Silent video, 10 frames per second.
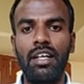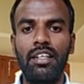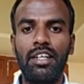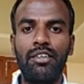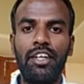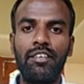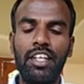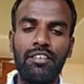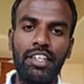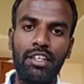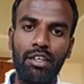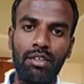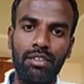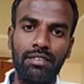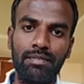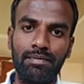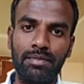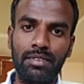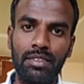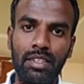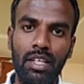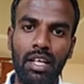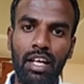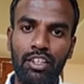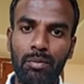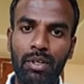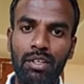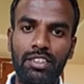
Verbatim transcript: నేను రెండు వేల ఇరవై రెండులో అక్టోబర్లో